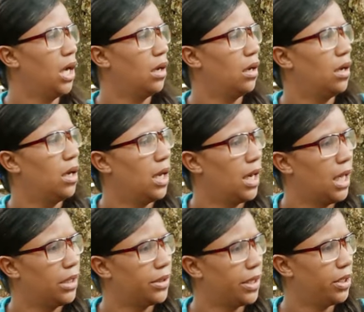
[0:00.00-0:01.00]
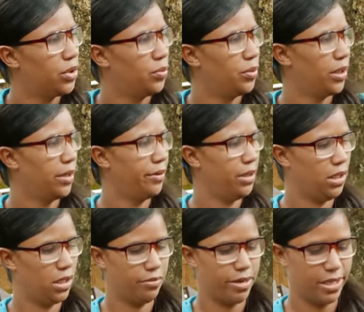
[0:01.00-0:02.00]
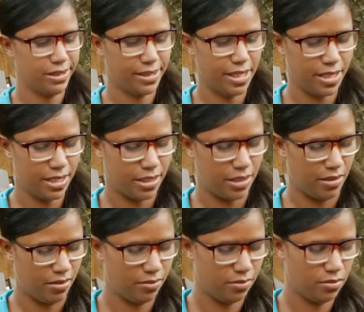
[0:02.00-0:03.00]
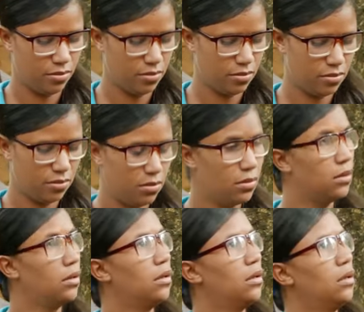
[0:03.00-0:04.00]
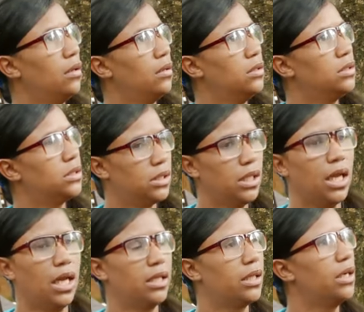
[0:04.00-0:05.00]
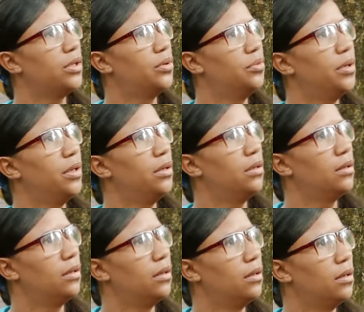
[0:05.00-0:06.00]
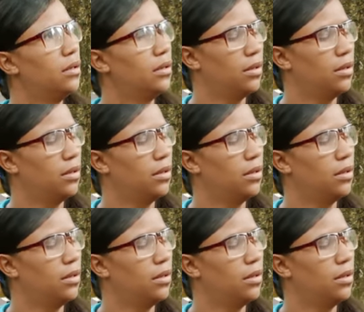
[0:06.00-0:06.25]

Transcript: ya tú sabes. A las tres tú puedes venir, que van a estar aquí. ¿A las tres? Pues sí, a las tres tú vienes. Nos vemos